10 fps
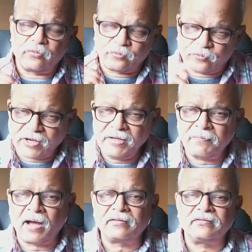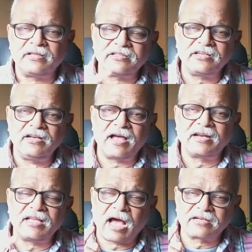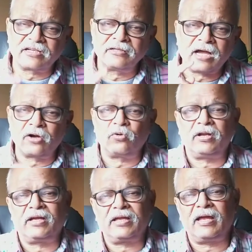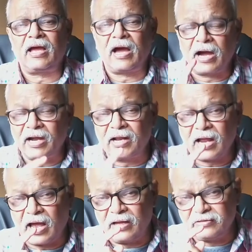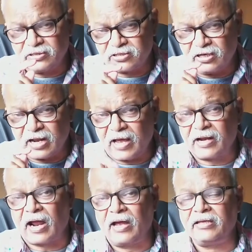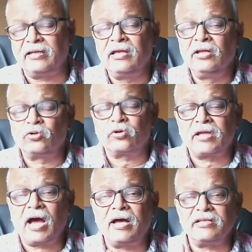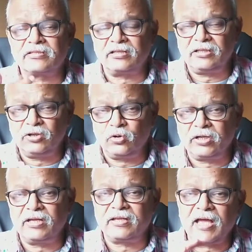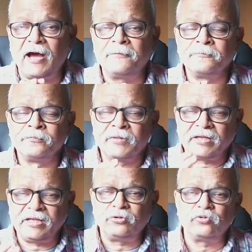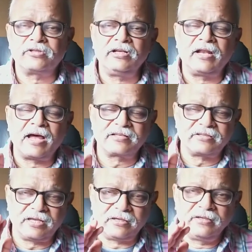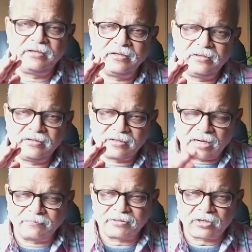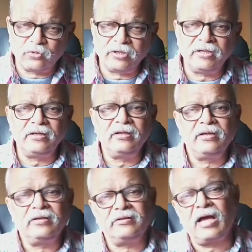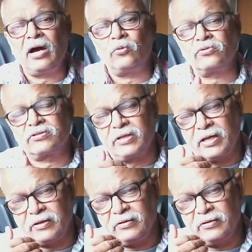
वही बात तीसरी लहर की आशंका को लेके है अगर तीसरी लहर आई तो क्या स्थिति होगी क्या यह दूसरी लहर से कमतर होगी या उससे